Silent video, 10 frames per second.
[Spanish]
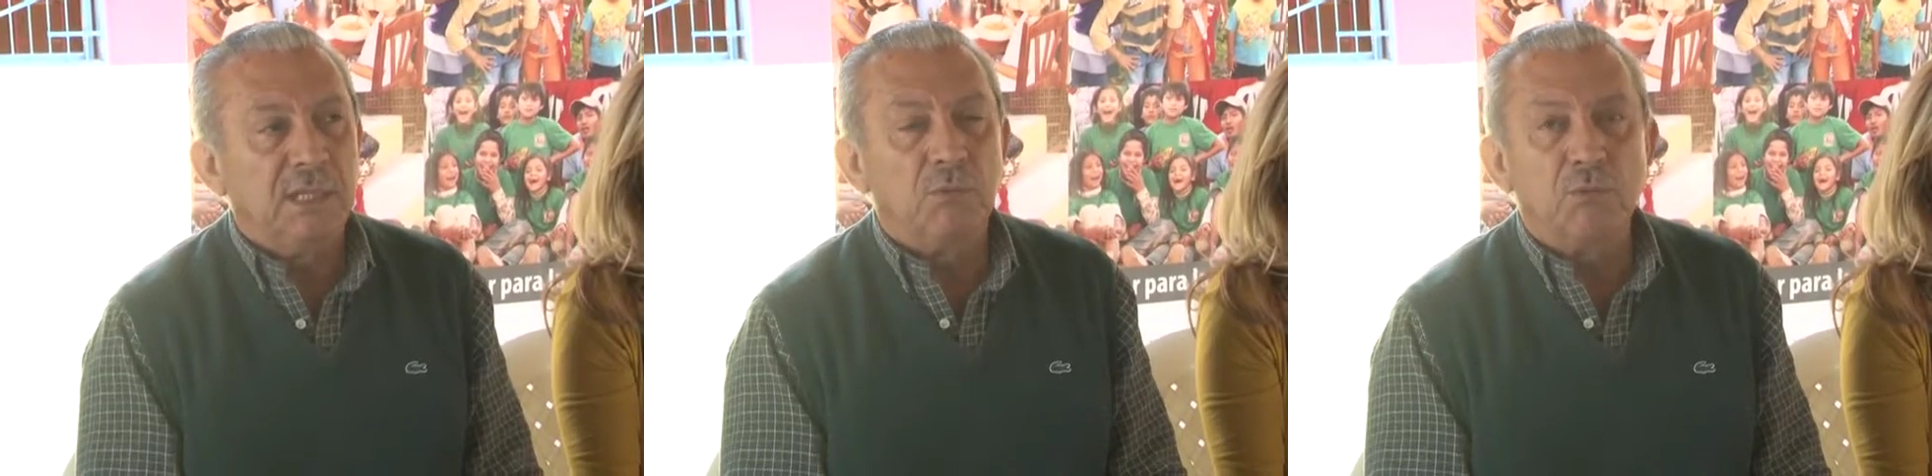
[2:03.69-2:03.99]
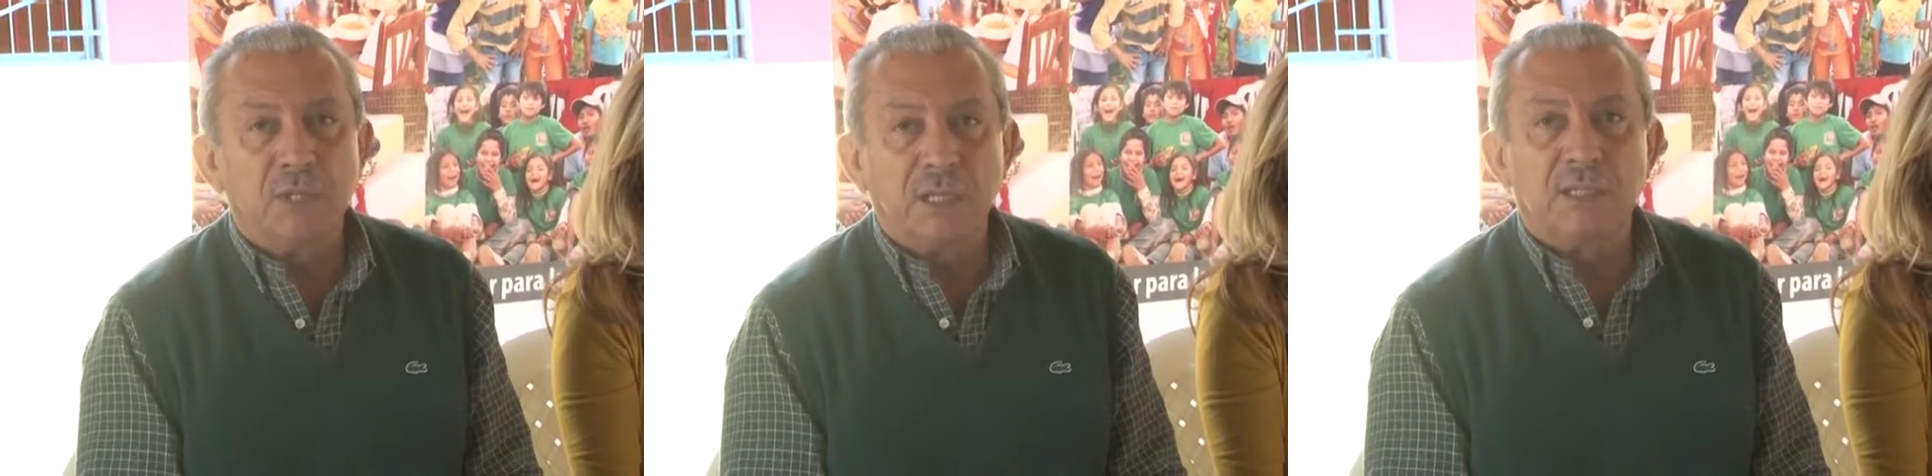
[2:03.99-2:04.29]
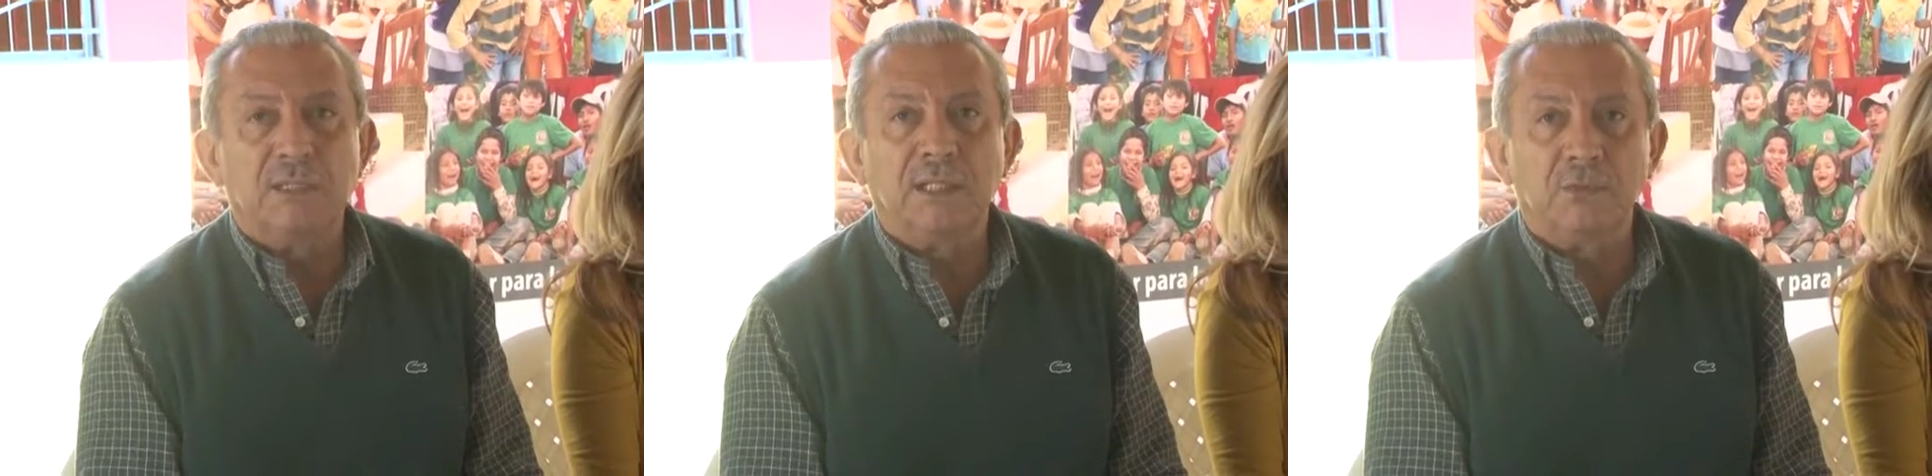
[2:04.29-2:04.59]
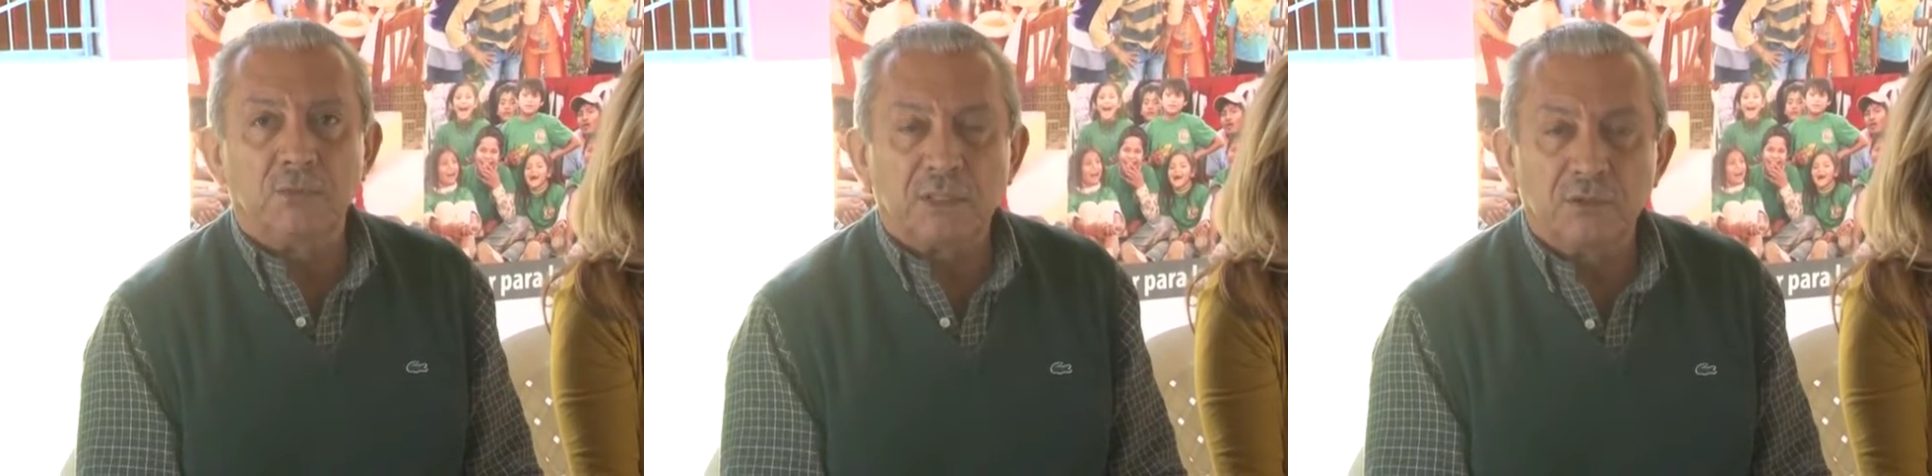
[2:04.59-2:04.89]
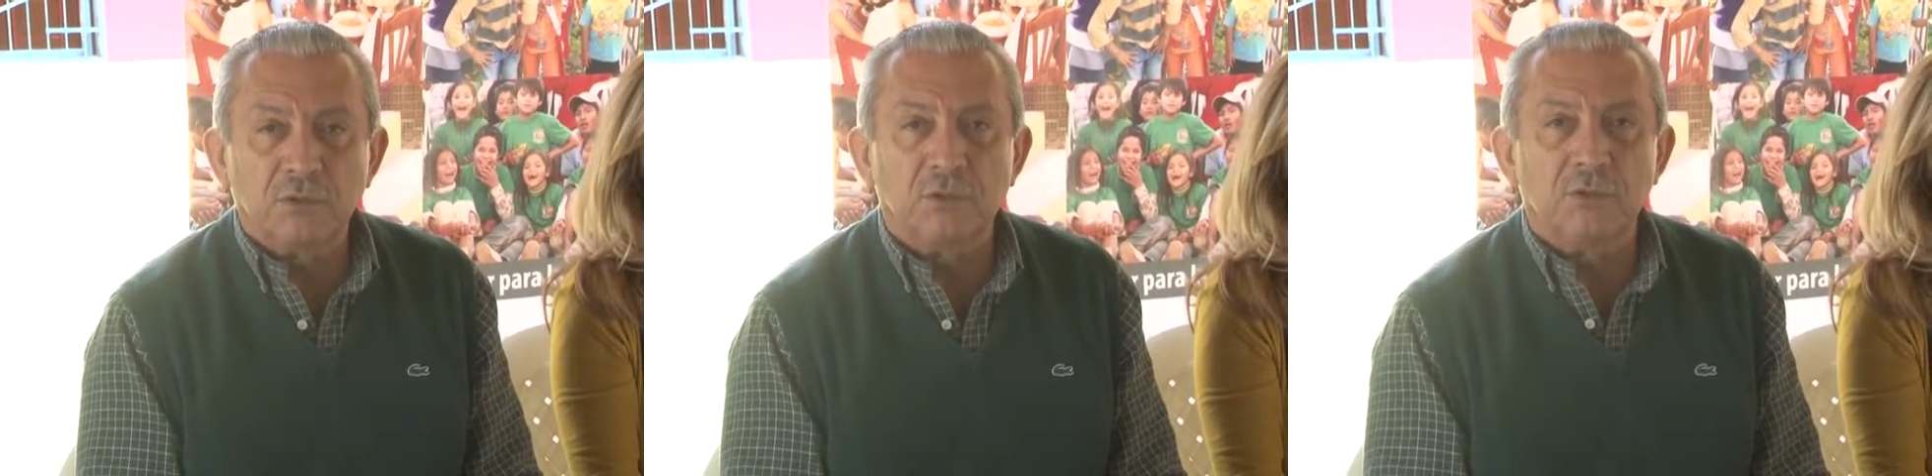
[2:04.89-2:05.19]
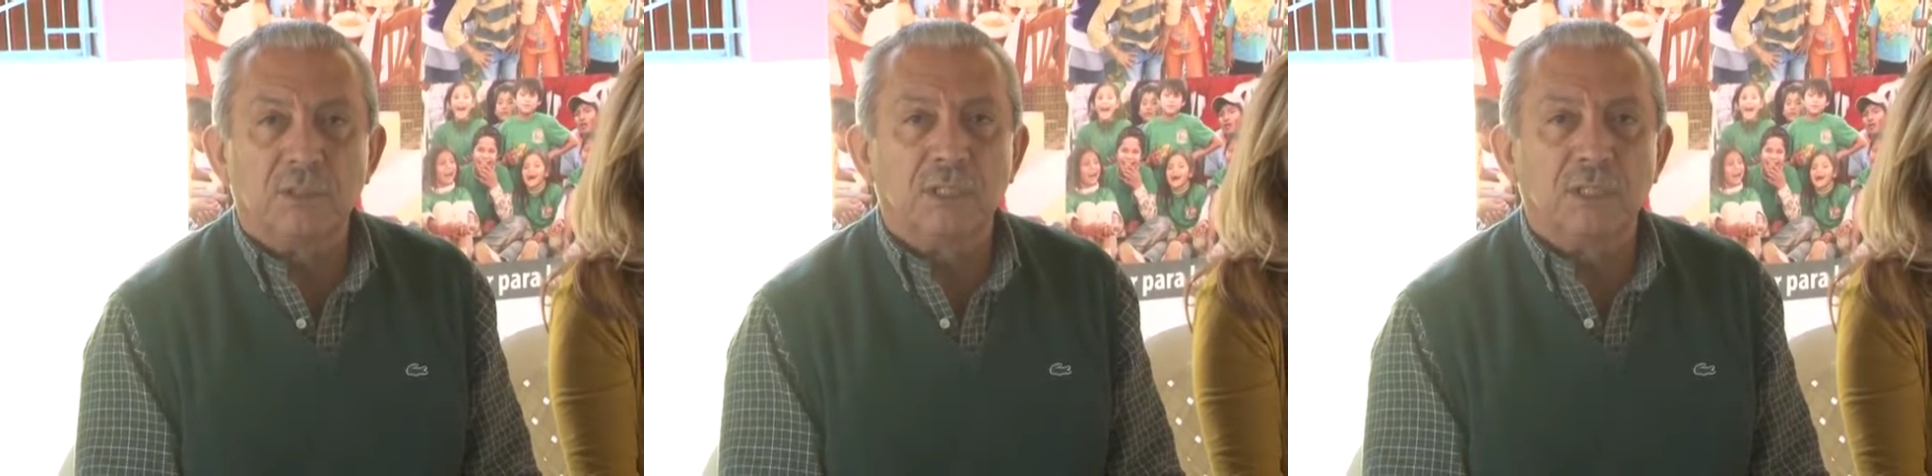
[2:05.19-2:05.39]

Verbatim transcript: a buscar educación,